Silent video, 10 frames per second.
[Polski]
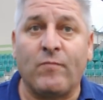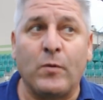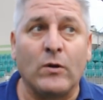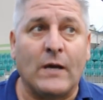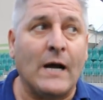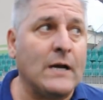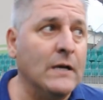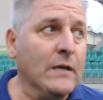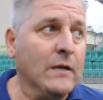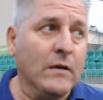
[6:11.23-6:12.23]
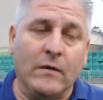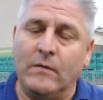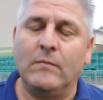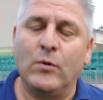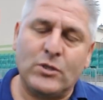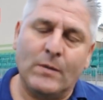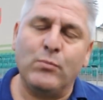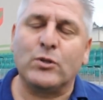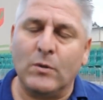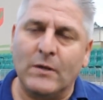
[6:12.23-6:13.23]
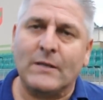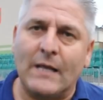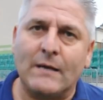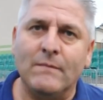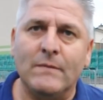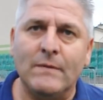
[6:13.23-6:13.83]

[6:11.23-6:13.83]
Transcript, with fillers: w Pionkach y, można było sobie tak